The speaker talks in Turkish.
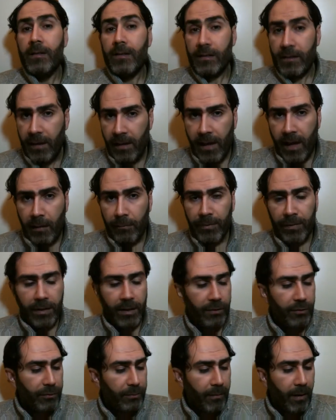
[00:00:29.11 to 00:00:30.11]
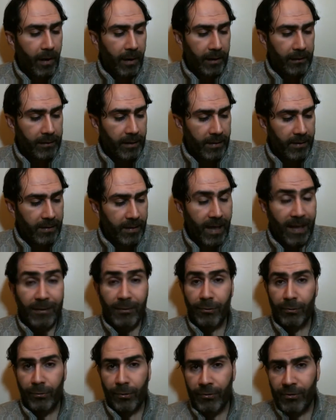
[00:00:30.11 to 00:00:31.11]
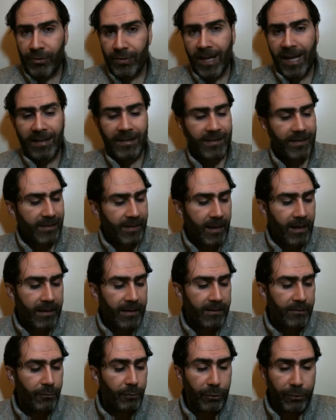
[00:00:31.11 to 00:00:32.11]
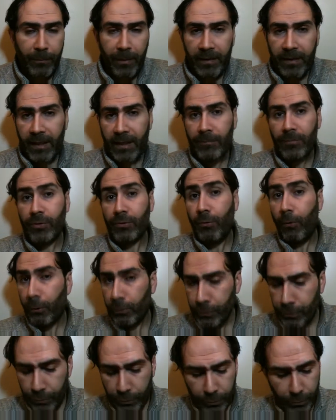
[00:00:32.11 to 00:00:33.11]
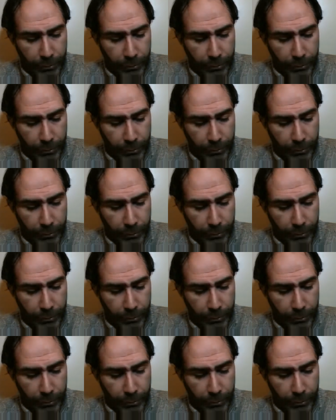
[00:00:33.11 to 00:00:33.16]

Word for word: Selamünaleyküm arkadaşlar. Sözler Risalesi okumalarımızı 10.